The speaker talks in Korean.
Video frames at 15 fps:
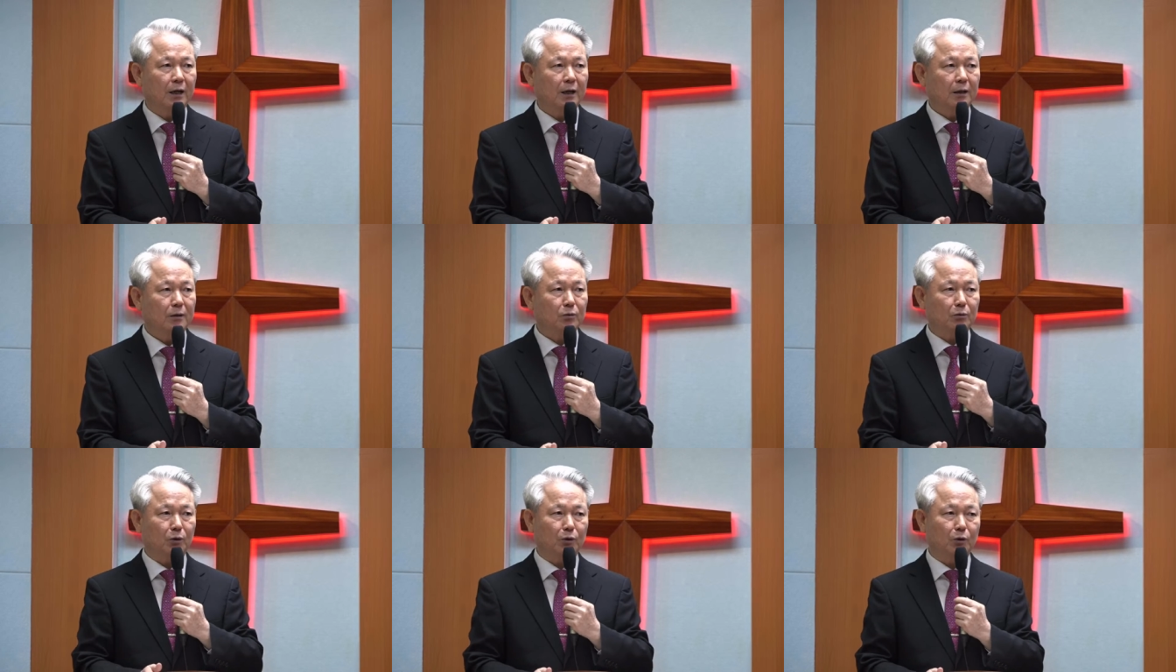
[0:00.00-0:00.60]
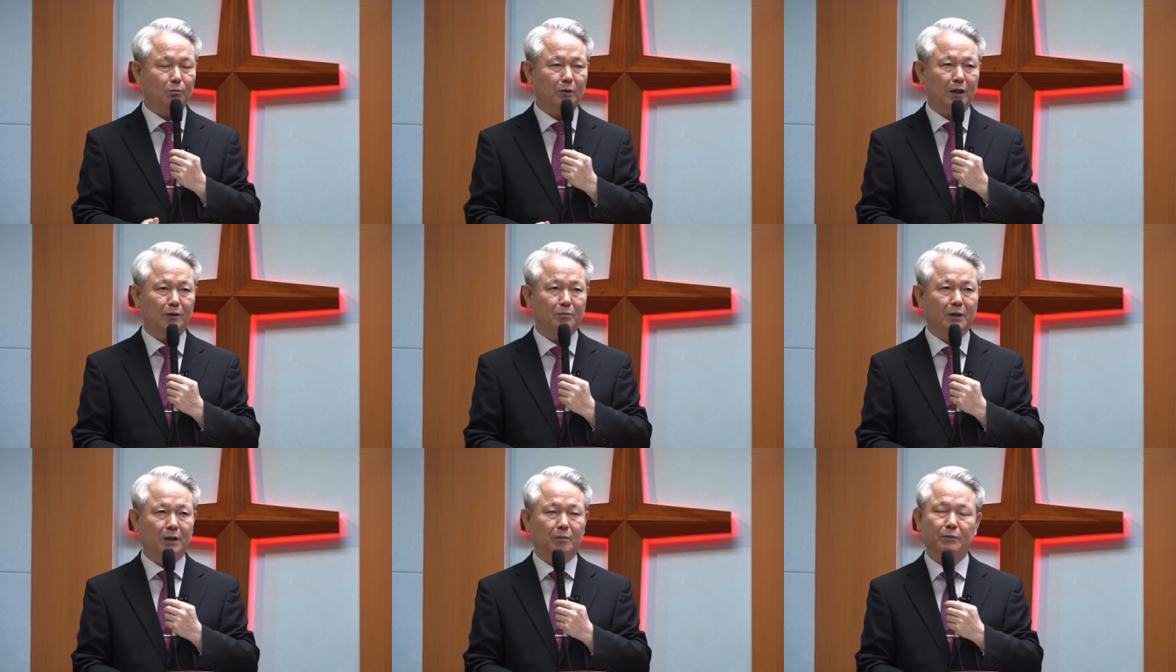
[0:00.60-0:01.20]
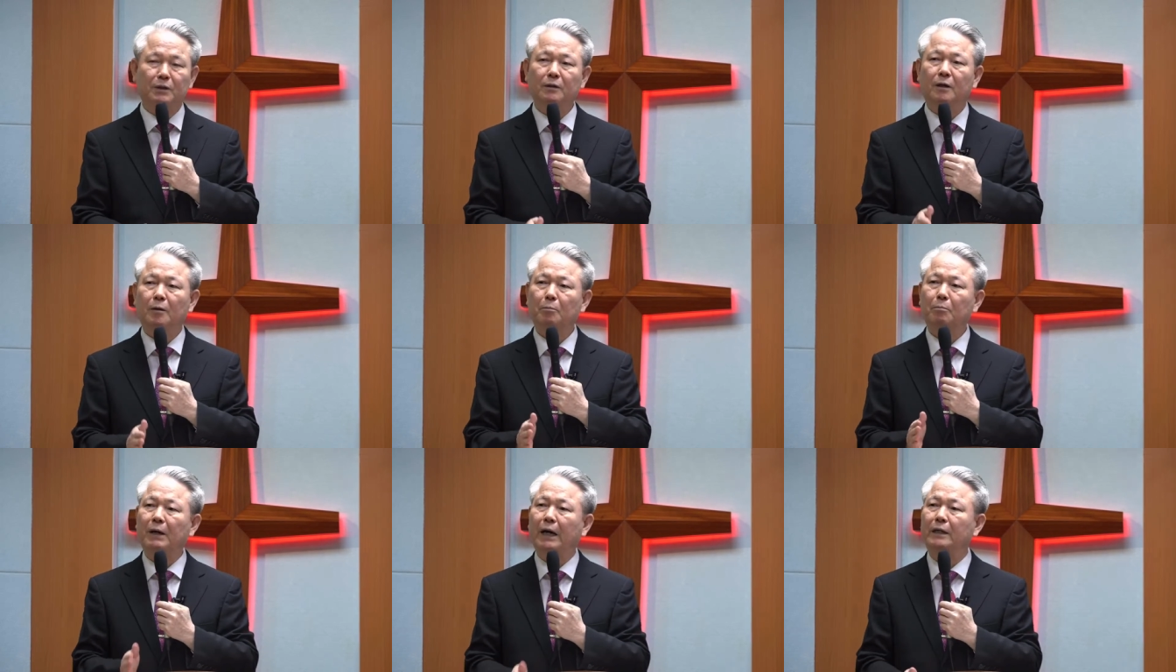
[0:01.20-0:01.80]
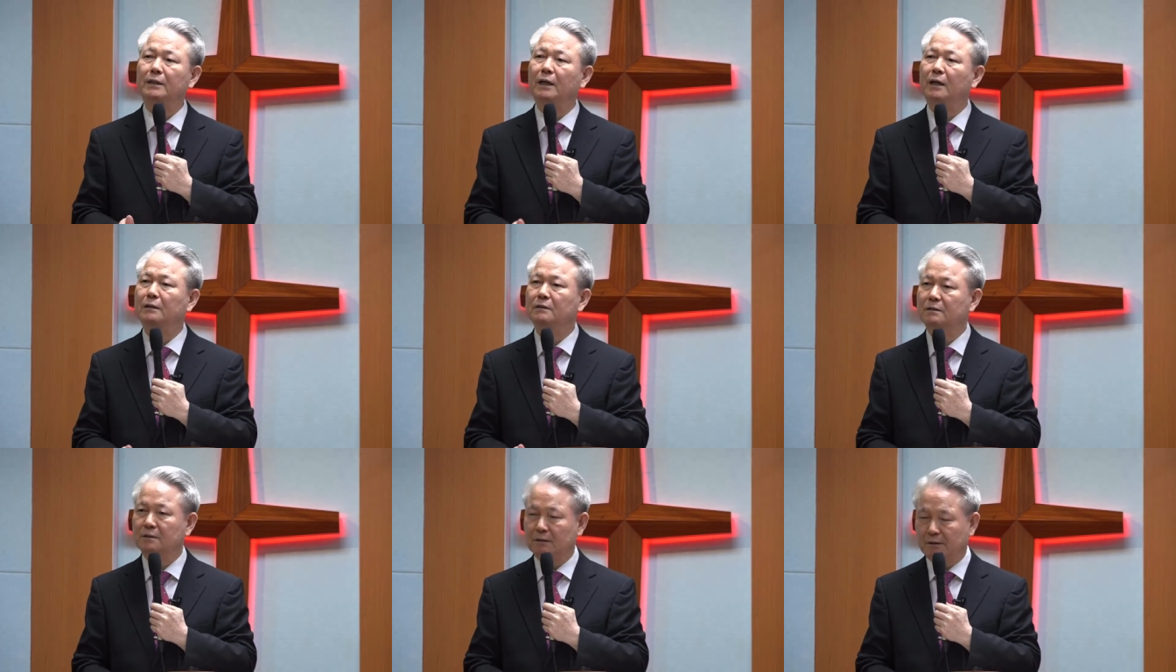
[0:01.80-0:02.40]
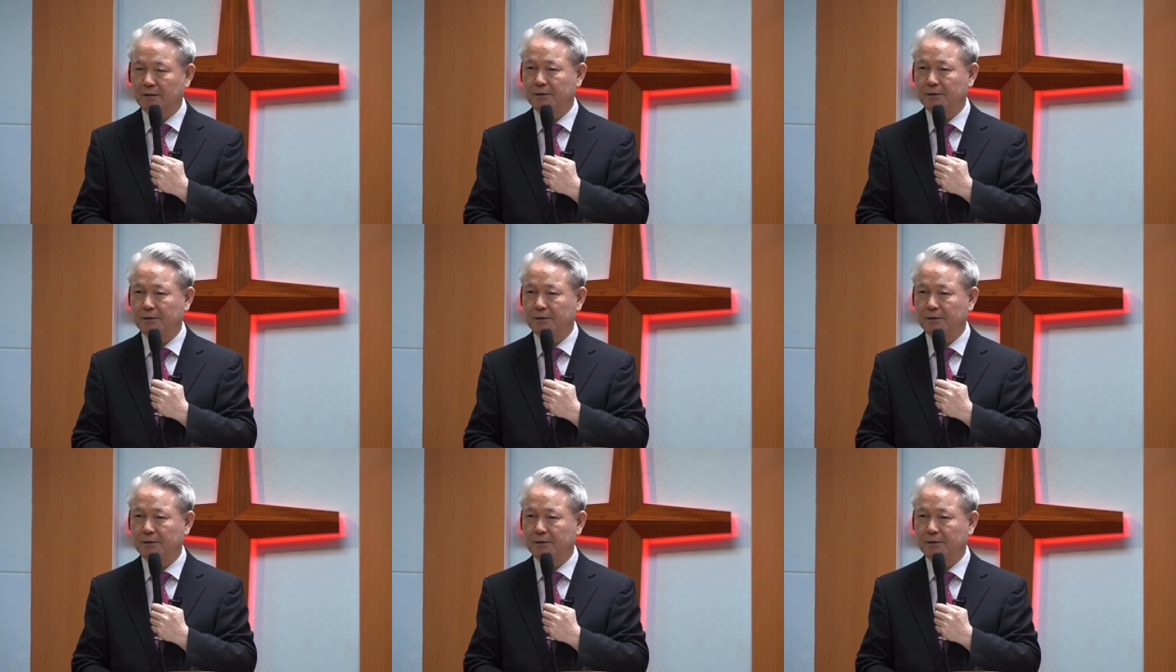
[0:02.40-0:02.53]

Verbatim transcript: 좀 어려운 말로 말하면 방향성.